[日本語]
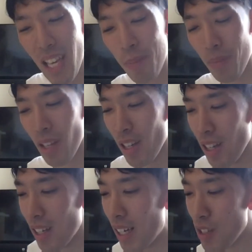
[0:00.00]
ね
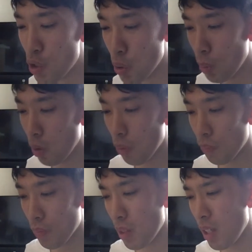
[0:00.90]
来週も
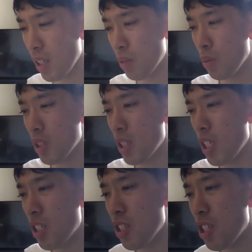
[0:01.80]
えー、そうですね
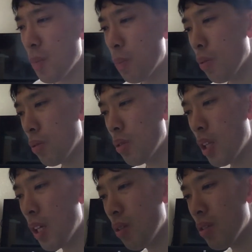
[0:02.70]
1日1本
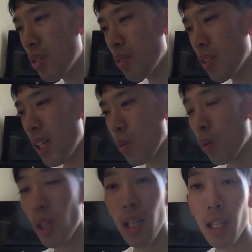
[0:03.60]
程度ずつぐらい
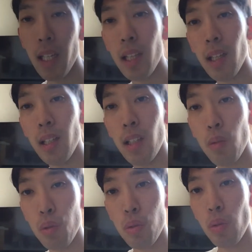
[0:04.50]
動画を上げれたらな
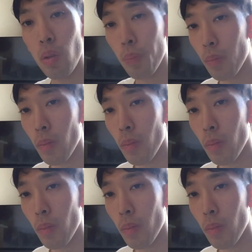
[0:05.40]
とちょっと